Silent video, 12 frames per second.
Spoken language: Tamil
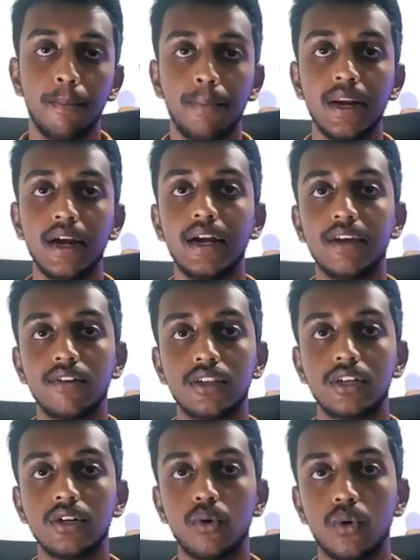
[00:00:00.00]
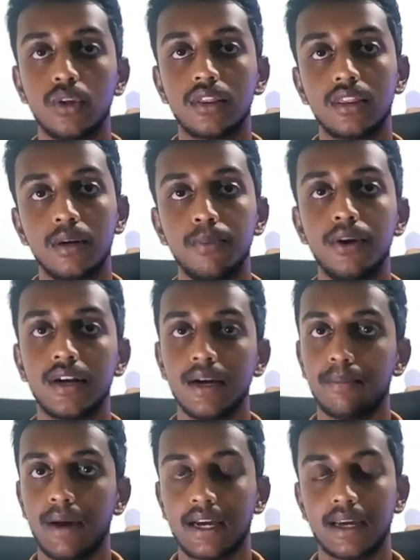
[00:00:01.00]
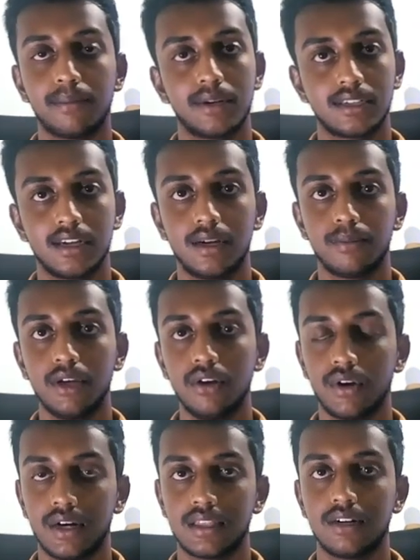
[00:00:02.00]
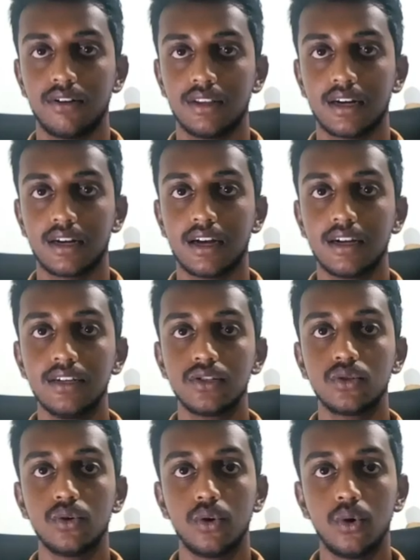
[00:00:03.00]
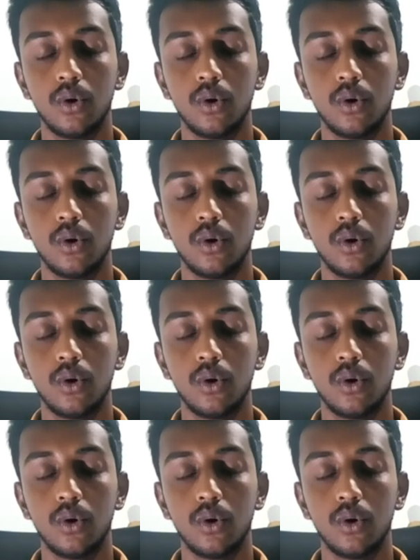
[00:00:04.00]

பின்னாடி வந்துட்டு ஒரு ட்ரிப்புள் ரேட் பேக் கேமரா செட்டப் தான் இவங்க எடுத்துகிட்டு வந்திருக்காங்க ஸோ